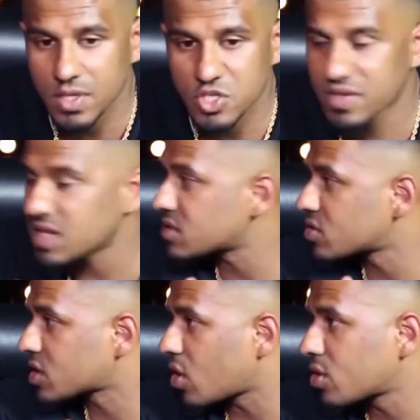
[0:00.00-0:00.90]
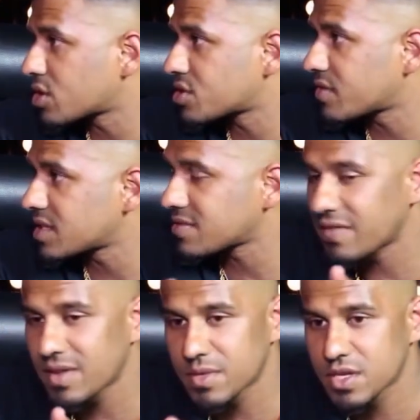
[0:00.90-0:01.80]
Ich finde das so traurig, so, weißt du,
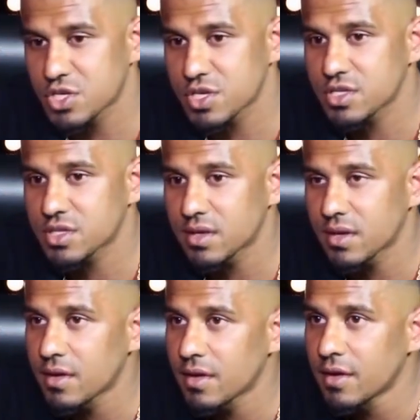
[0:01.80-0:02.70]
weil wir haben eine Geschichte,